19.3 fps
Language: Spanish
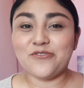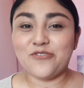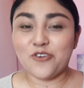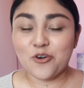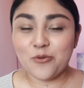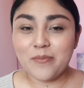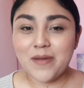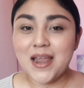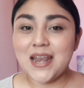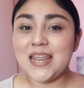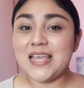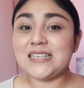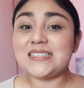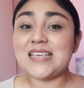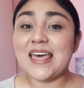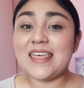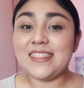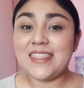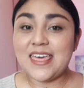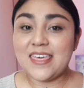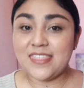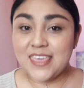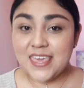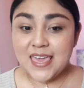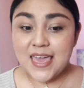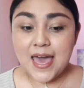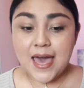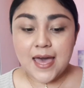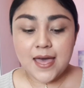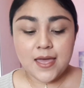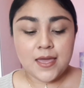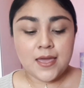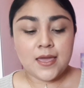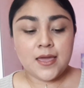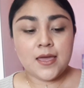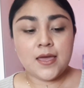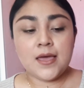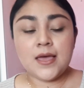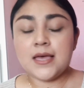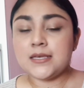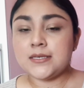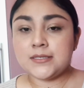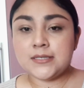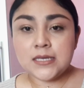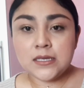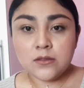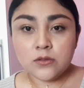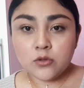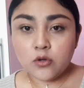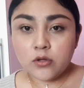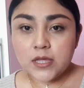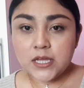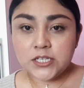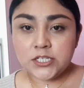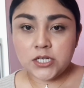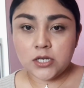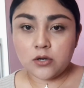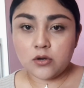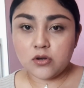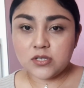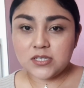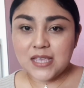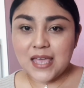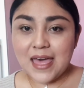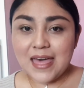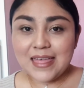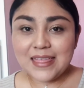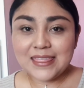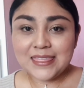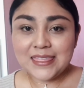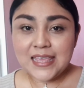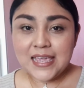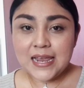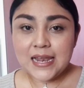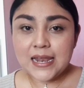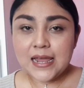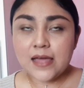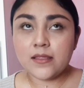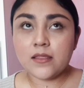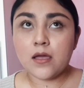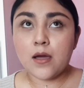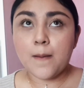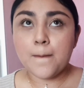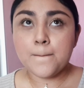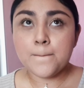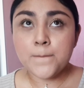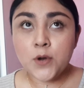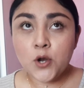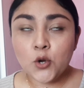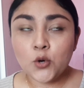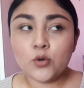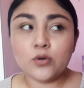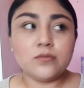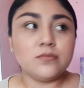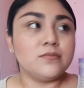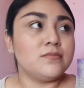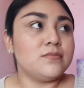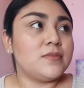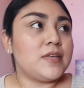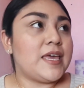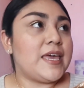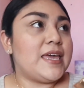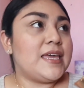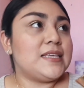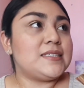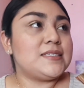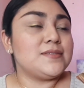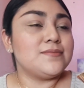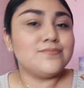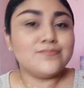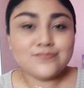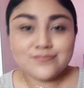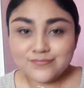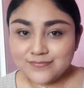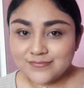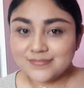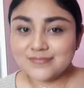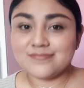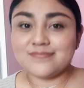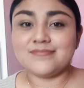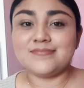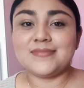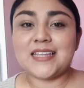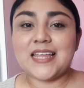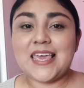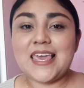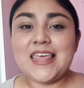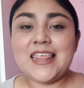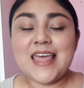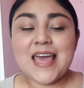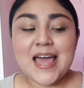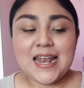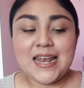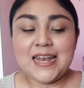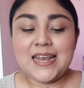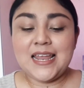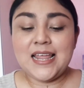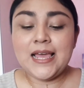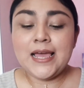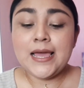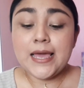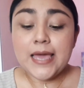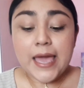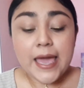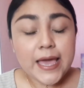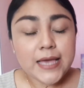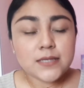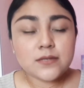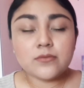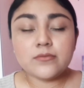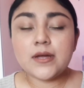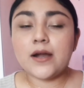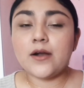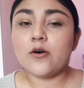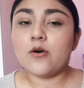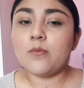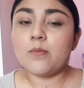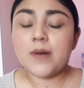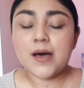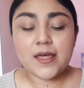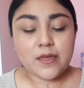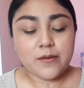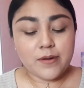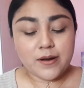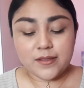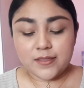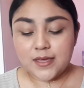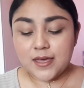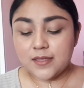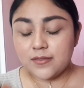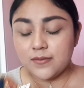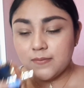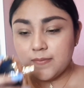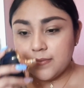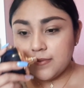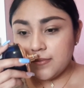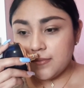y formales de día. Sin duda, chicos, Dylan Blue es ideal. Es un aroma de verdad